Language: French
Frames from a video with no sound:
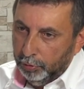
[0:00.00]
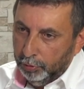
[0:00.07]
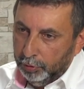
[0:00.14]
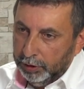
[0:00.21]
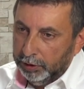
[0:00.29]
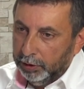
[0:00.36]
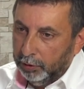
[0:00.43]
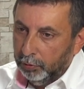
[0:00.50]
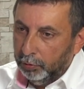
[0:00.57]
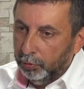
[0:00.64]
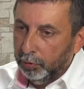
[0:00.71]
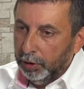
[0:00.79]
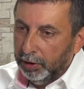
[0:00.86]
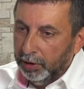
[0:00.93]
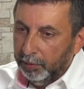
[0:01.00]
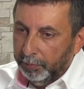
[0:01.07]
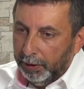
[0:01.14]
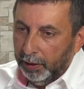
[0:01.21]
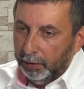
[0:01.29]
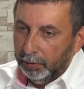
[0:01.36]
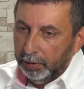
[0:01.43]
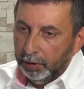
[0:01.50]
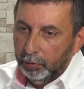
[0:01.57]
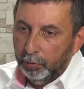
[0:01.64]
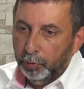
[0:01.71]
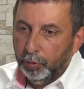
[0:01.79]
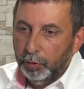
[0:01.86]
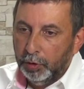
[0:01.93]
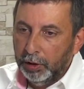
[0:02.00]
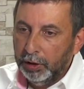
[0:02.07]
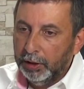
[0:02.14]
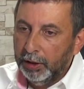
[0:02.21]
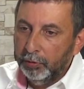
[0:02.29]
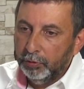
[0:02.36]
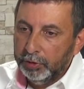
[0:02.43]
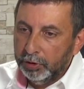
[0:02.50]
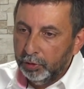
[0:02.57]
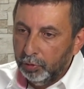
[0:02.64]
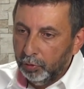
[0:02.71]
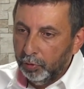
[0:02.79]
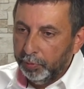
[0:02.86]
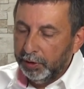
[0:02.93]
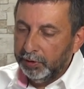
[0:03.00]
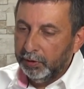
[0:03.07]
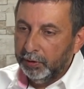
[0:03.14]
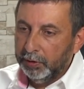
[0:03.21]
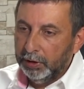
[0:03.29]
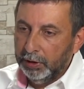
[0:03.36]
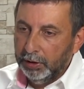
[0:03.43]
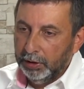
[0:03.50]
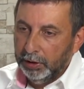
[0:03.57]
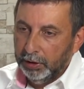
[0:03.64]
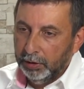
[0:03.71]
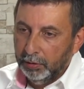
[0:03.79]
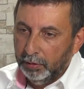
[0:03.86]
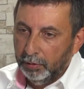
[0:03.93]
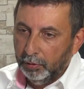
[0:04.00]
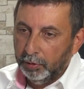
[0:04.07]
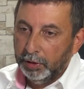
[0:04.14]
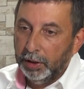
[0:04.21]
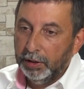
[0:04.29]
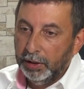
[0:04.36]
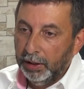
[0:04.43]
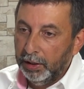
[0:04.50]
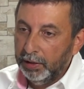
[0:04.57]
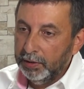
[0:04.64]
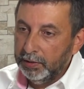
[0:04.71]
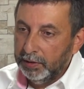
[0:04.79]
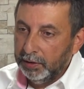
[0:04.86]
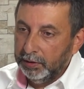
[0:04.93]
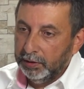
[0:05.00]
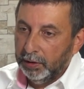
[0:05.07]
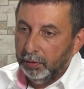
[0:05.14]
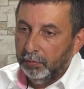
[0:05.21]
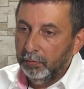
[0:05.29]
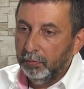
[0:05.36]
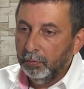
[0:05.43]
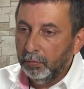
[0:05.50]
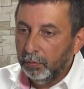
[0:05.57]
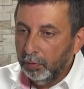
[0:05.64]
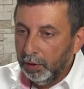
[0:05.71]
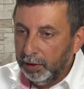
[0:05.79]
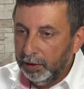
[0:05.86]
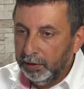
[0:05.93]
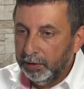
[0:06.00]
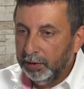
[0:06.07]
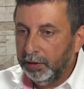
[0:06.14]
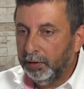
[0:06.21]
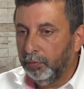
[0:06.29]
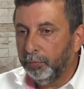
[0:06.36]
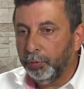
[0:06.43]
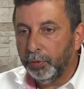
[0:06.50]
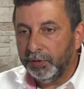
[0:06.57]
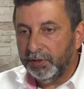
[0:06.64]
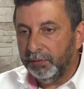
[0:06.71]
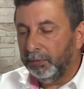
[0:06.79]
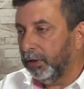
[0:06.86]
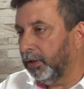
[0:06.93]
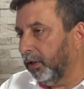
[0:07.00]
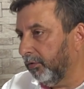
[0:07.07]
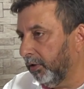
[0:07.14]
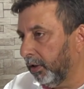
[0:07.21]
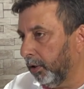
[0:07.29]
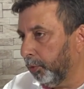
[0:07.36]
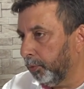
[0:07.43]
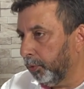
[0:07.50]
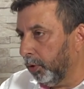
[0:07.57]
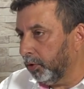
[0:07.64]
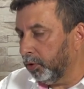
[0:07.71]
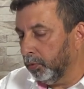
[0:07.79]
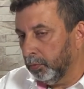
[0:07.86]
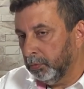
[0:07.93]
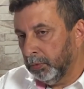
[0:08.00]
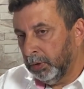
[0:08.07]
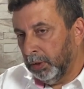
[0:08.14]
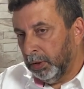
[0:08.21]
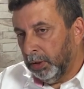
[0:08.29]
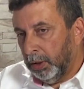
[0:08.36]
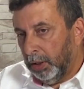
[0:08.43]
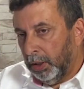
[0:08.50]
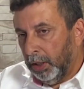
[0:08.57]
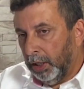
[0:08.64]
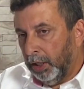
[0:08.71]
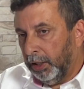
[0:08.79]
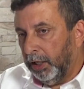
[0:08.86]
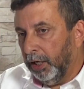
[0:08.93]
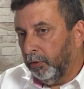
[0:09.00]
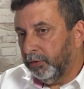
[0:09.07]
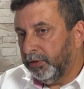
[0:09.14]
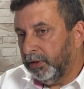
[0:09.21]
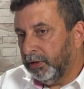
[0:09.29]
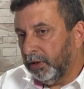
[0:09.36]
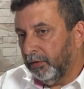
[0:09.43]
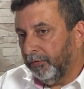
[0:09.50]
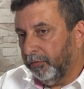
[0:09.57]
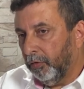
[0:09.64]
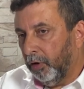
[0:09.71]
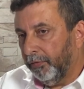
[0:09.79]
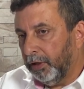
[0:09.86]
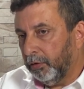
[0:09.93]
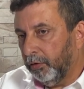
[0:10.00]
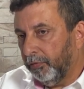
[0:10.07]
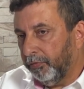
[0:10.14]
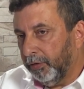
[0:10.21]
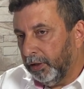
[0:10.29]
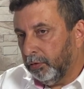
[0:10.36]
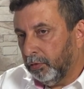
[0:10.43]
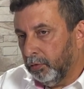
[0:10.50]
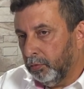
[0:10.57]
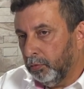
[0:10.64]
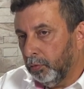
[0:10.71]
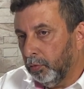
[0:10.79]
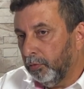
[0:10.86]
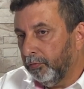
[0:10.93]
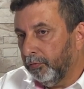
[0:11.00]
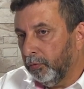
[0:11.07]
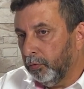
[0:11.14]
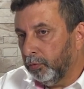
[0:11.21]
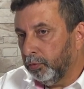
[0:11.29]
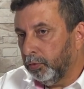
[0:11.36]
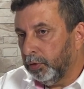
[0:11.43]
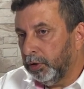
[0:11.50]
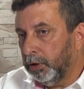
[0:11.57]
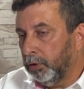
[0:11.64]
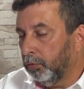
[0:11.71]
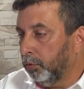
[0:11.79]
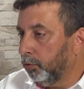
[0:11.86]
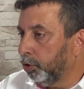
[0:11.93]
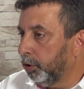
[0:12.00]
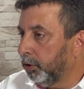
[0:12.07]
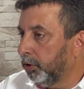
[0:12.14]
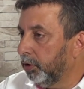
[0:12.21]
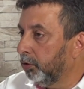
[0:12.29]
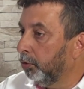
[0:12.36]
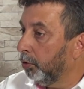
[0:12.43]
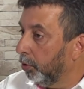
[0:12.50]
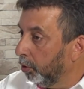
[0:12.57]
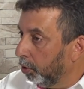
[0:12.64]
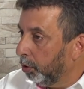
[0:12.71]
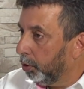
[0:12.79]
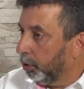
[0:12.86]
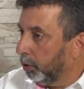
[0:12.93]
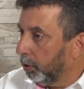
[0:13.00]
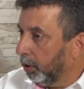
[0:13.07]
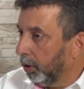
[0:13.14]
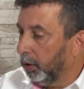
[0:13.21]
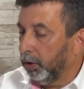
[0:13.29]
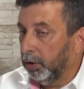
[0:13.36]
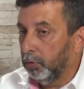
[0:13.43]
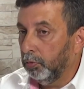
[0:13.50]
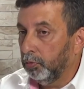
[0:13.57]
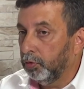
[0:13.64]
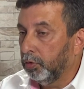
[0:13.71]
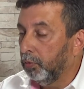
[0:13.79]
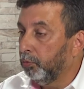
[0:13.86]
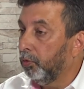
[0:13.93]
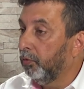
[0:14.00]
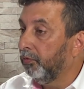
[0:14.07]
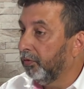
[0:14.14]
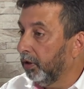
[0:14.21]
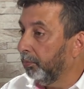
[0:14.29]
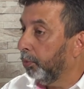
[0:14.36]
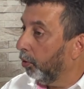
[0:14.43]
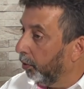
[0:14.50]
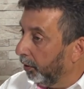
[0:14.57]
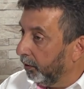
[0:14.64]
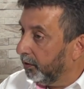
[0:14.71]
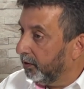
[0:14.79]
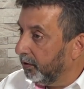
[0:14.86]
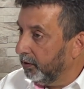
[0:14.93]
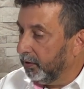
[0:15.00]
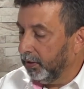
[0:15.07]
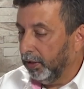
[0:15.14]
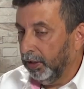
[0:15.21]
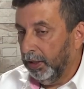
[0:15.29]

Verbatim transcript: c'était connu dès le départ, des communes dans lesquelles nous étions représentés, euh, notre ADN, c'est-à-dire une ruralité, une proximité avec la population. Un lien aussi très fort avec le fait que nous relevons d'une idéologie dite de gauche hein, et que nous sommes de vrais progressistes.